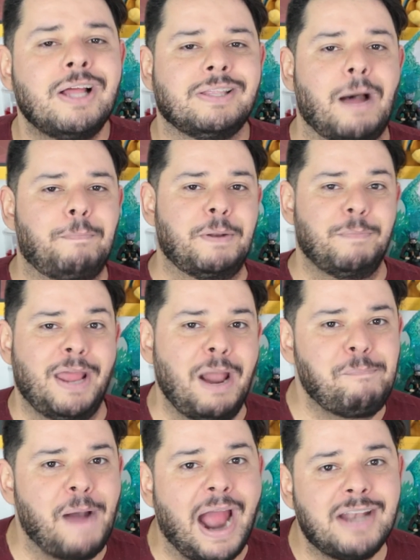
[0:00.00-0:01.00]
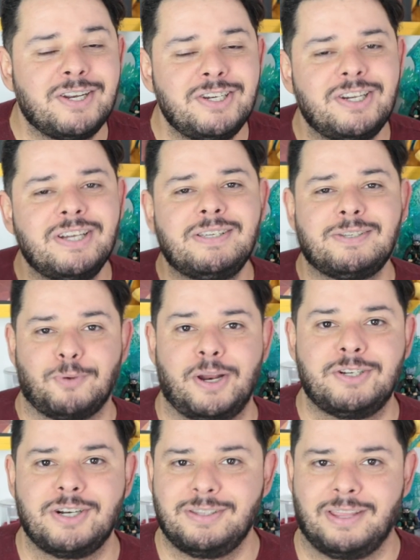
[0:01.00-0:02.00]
da primeira parte de Stranger